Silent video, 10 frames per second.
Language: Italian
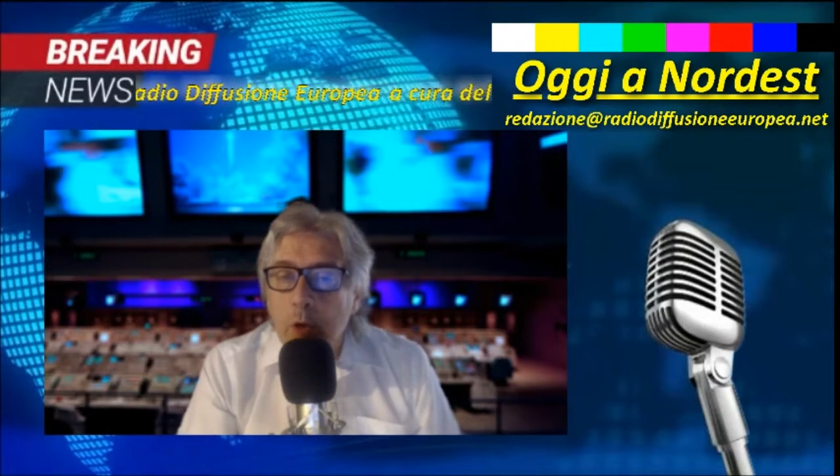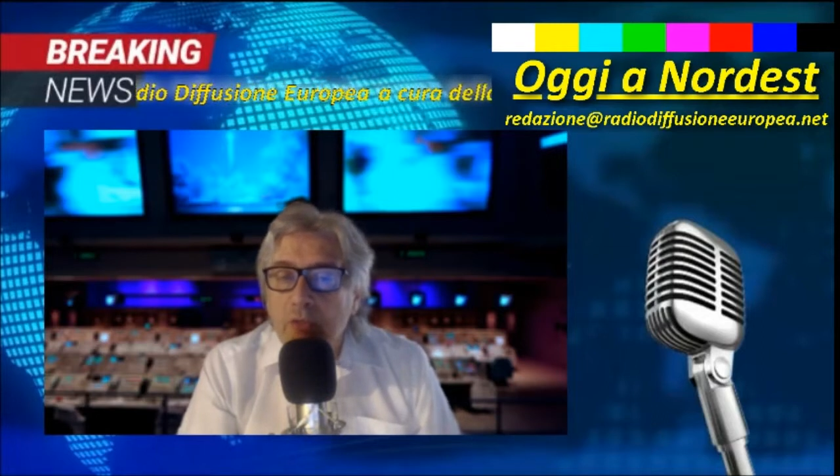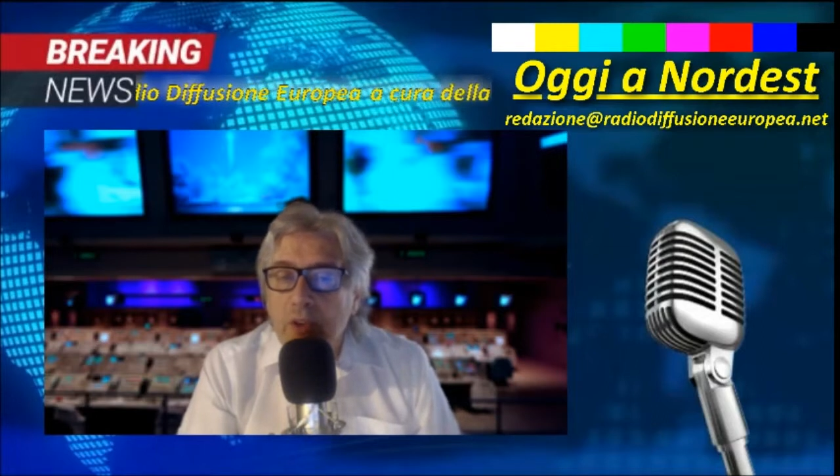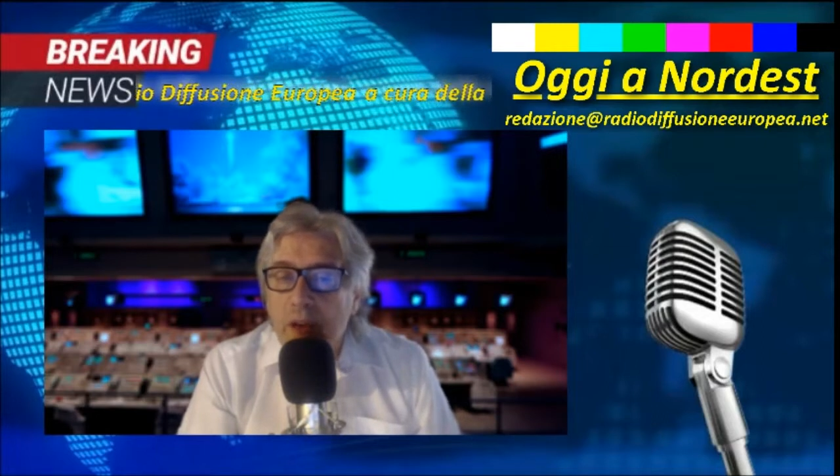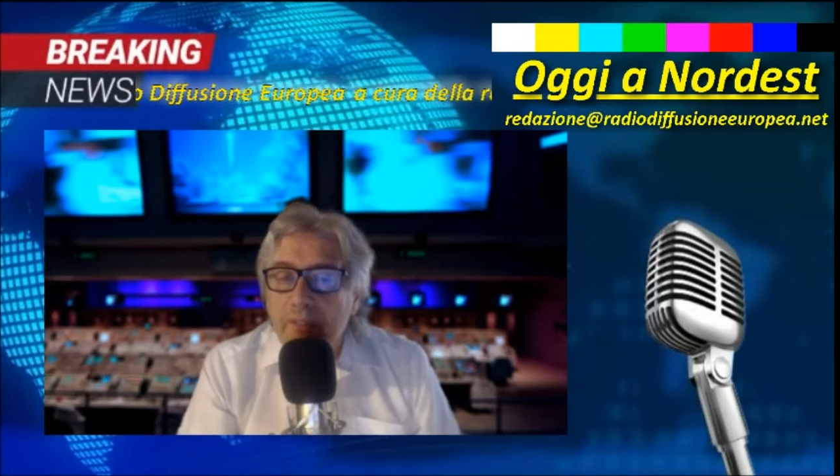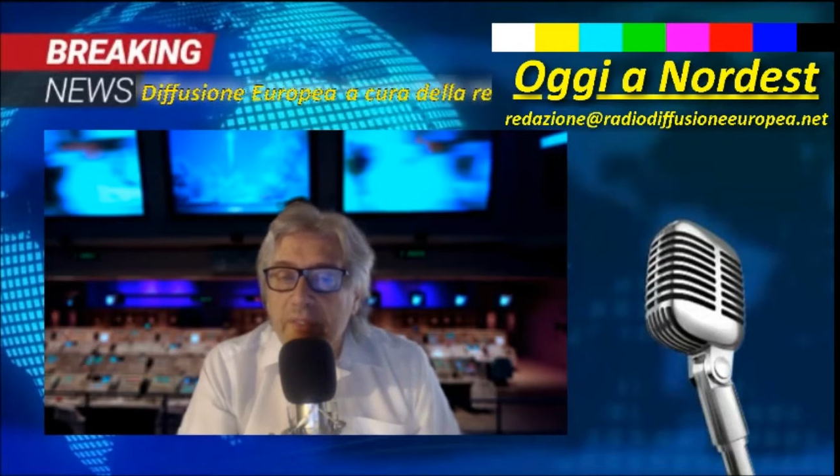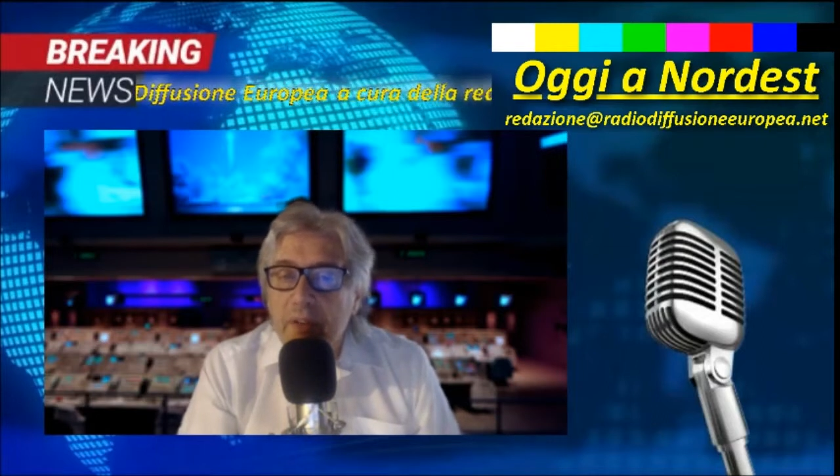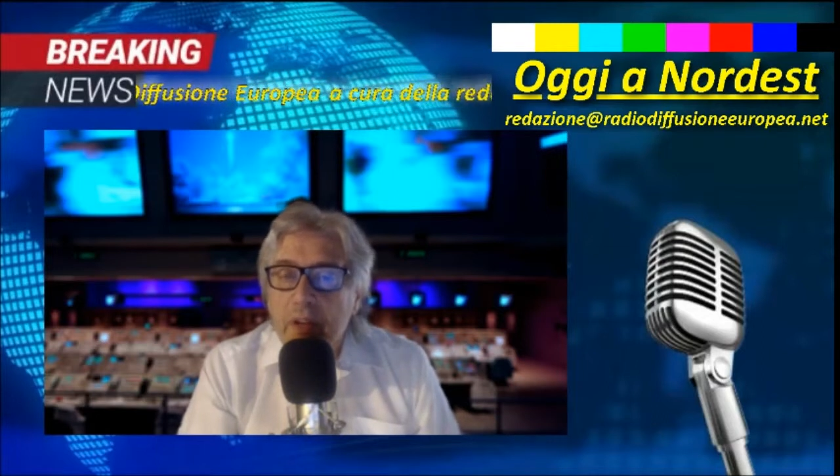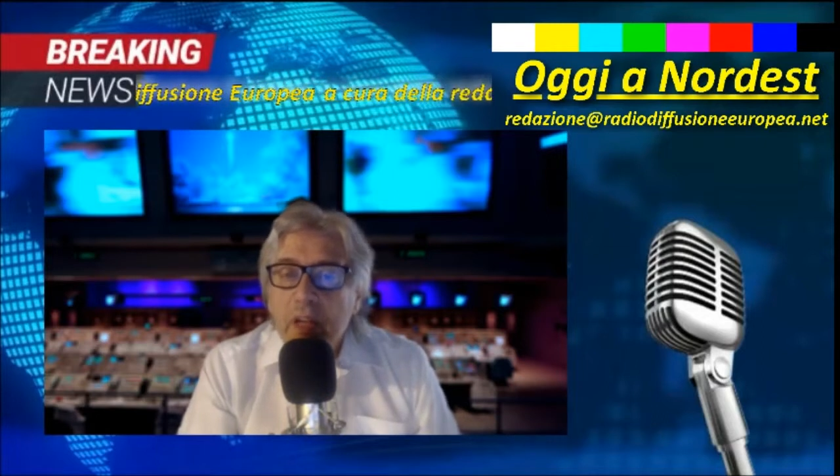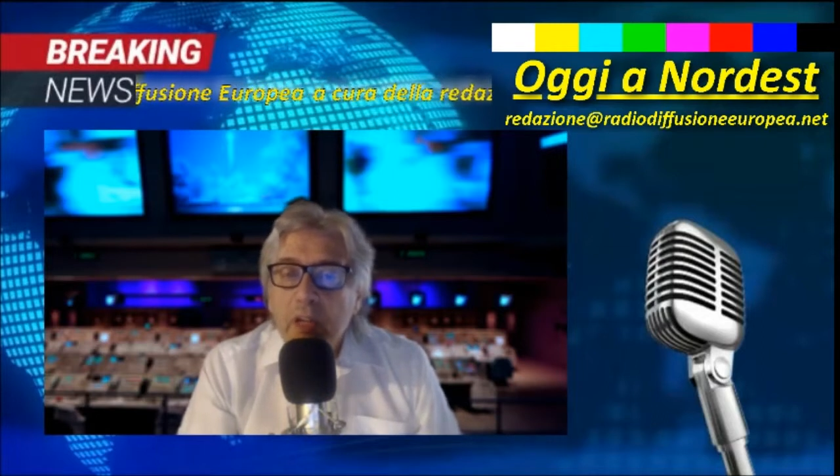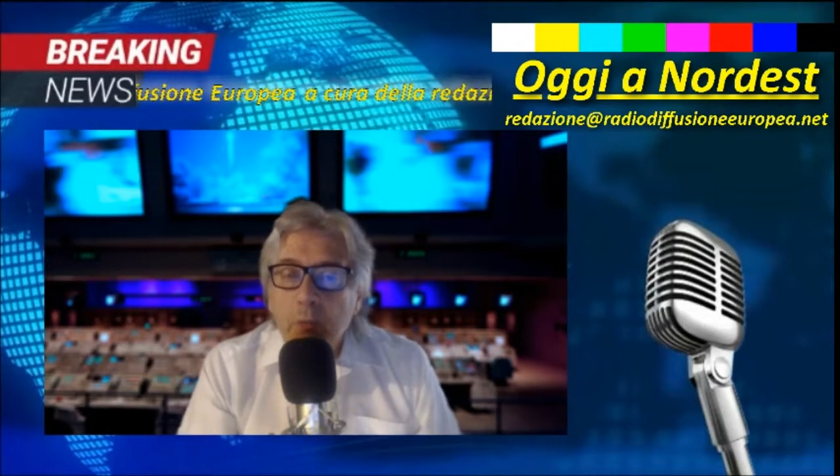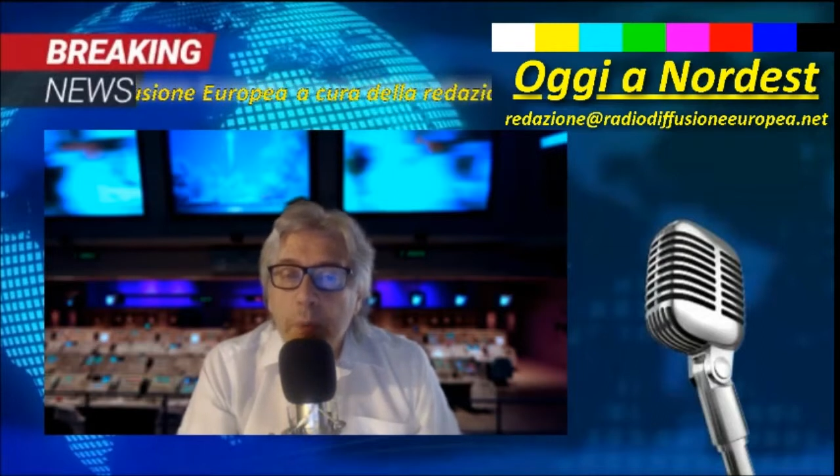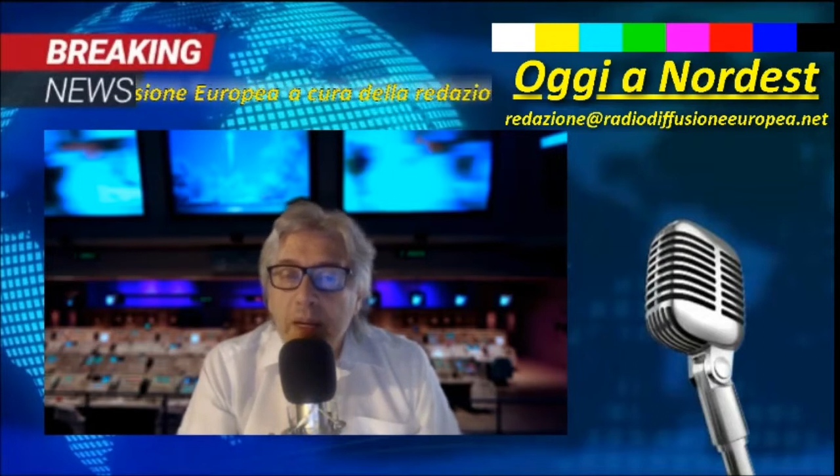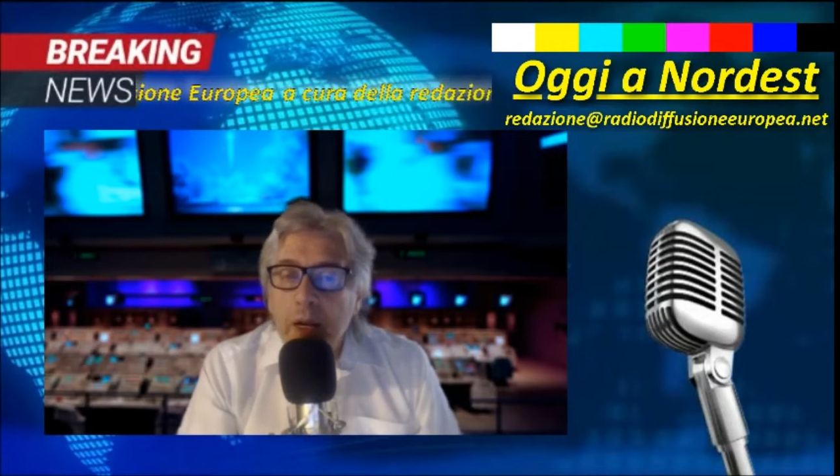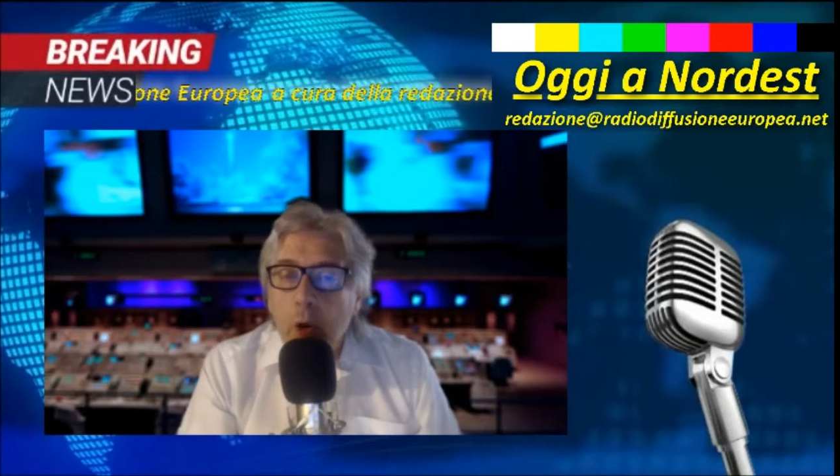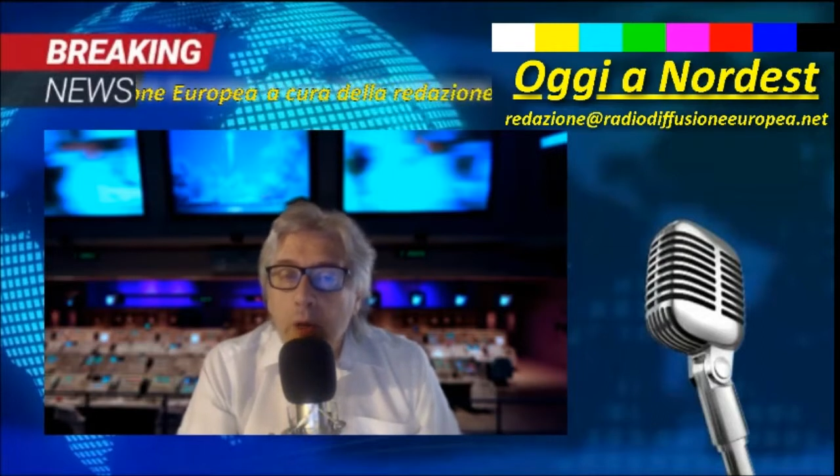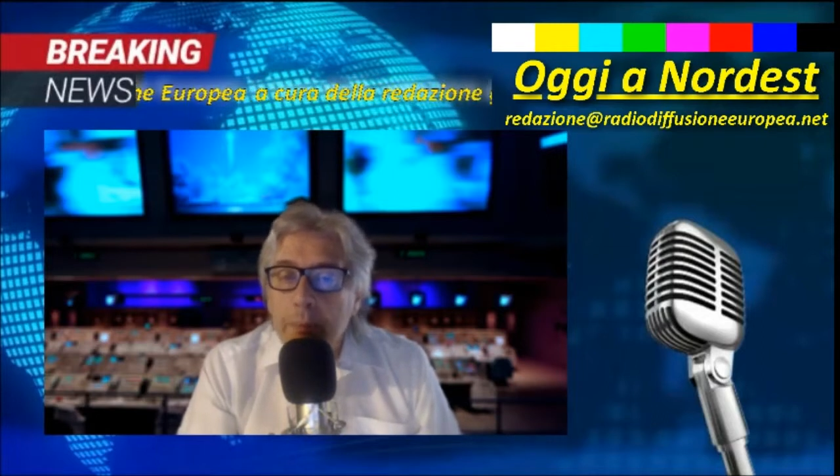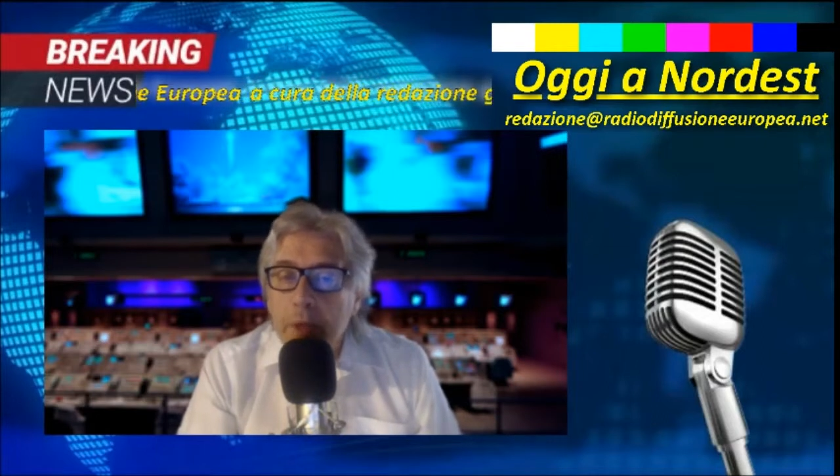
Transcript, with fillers: SAF, Speleo Alpino